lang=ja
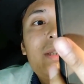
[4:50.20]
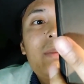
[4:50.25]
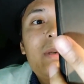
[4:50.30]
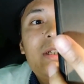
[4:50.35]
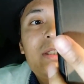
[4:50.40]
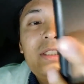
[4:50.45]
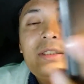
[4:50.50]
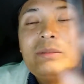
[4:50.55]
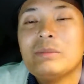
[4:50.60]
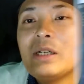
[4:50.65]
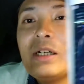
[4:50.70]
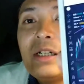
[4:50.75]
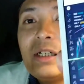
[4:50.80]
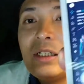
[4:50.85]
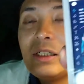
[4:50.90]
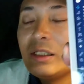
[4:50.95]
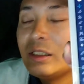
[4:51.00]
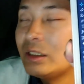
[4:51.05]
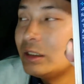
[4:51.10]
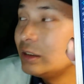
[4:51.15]
まあ、2
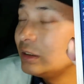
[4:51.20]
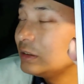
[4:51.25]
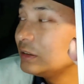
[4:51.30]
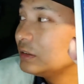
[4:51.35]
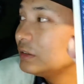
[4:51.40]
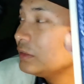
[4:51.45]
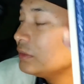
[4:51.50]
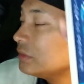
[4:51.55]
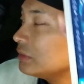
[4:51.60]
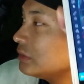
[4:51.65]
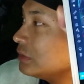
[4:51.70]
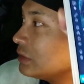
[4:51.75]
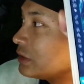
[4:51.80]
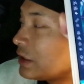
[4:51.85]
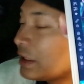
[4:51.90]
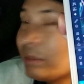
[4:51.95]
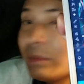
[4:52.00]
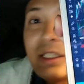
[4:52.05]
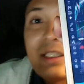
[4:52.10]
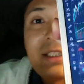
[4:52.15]
万、
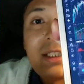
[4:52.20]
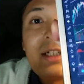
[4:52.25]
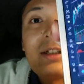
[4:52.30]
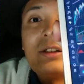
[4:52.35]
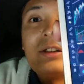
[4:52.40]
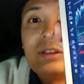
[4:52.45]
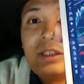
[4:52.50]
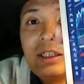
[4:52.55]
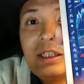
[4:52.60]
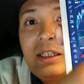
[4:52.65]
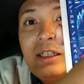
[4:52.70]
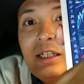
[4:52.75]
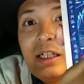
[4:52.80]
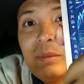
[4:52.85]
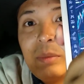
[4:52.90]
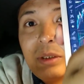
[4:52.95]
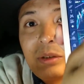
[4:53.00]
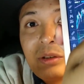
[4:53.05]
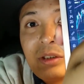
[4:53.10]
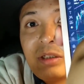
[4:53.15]
3万円近くね、
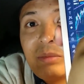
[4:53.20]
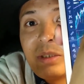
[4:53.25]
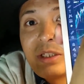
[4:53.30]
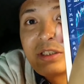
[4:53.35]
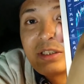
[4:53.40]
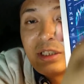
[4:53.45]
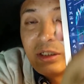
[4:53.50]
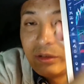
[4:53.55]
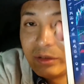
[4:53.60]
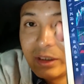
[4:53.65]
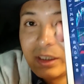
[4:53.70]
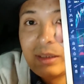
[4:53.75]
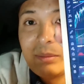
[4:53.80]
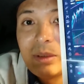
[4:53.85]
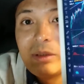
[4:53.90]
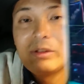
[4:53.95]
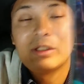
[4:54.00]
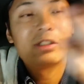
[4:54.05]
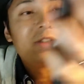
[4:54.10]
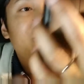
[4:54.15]
幅取れましたので、ま
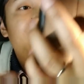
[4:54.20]
あ、割と